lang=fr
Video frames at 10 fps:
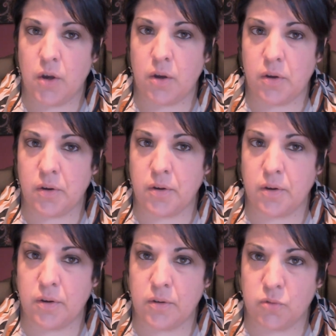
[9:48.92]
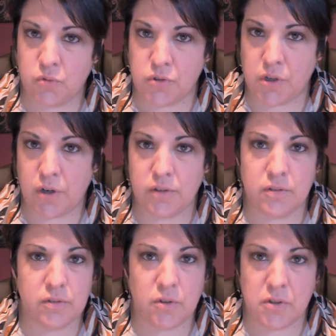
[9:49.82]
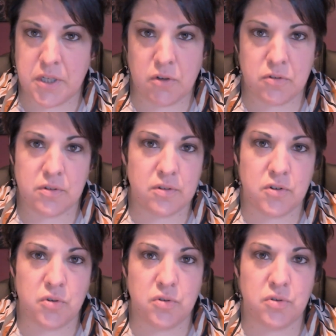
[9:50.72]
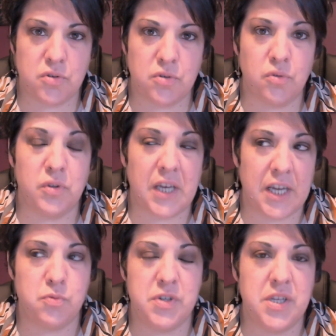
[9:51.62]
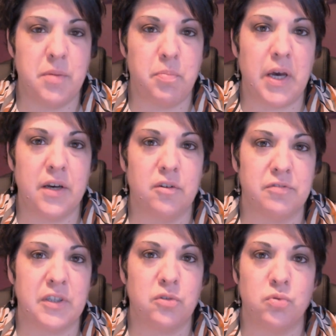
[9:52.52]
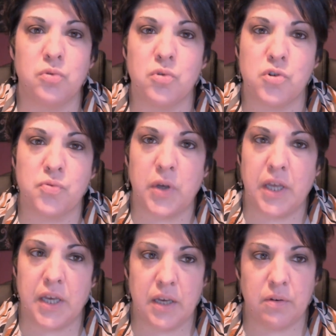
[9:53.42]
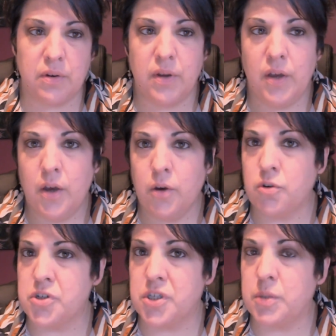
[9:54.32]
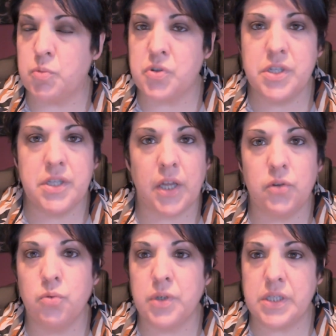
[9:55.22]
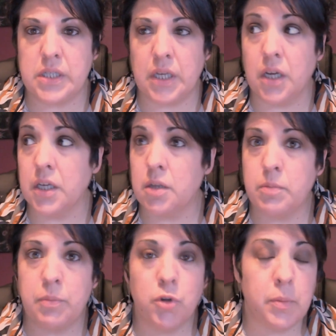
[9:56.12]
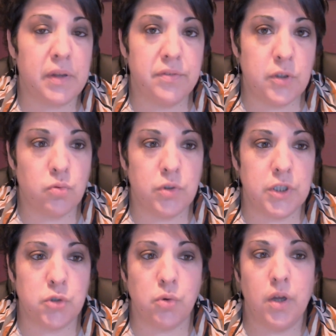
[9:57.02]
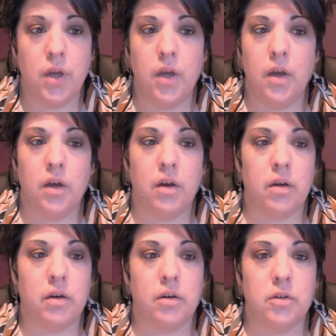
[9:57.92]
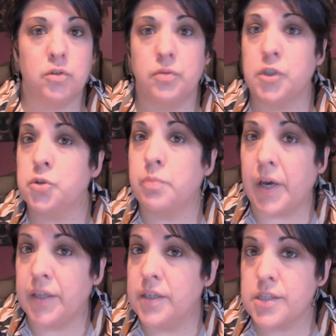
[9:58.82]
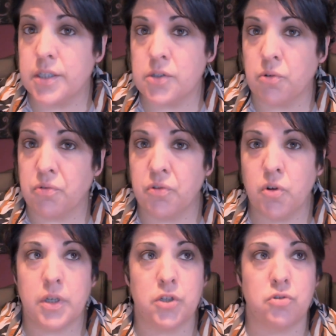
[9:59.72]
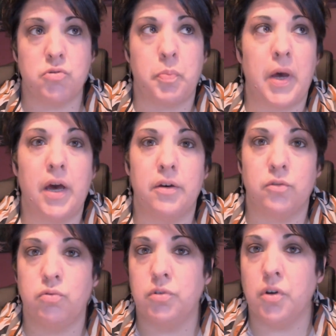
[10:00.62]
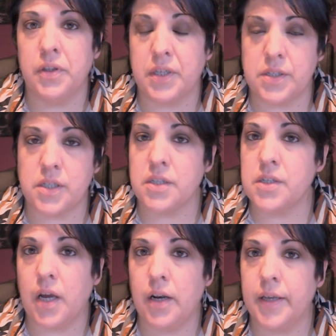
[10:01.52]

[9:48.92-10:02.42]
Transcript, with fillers: euh, toute seule, dans le silence. Je, ne traduisais pas, en fait, tout ce que je voyais euh, quand j'étais petite, ado, etc. Et même dans ma vie de tous les jours, euh, tu vois, je suis mariée, j'ai des enfants, et je ne suis pas tout le temps en train de dire, tiens, là,